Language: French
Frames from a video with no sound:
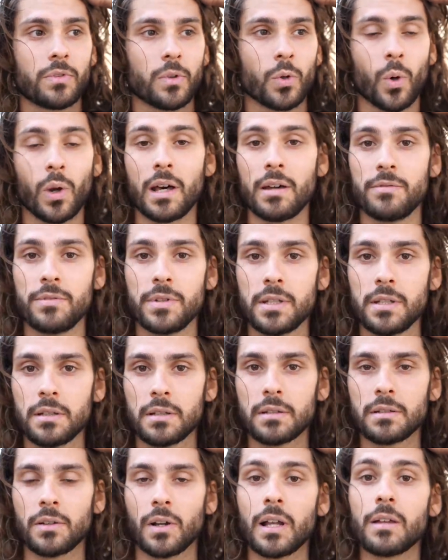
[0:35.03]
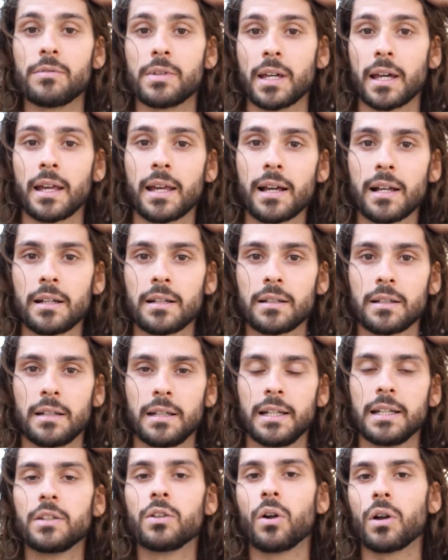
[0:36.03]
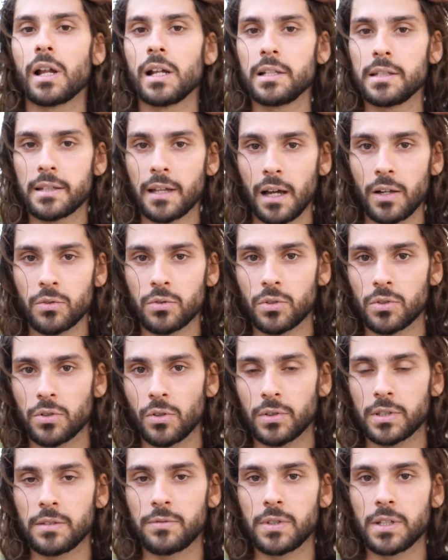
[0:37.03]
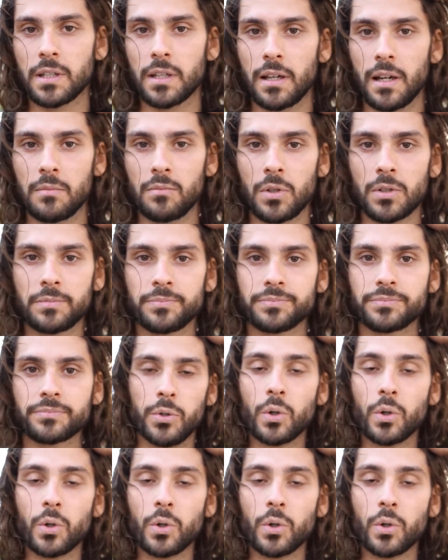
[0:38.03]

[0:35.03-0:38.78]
dans la vie, dans la vie réelle et dans la littérature scientifique également.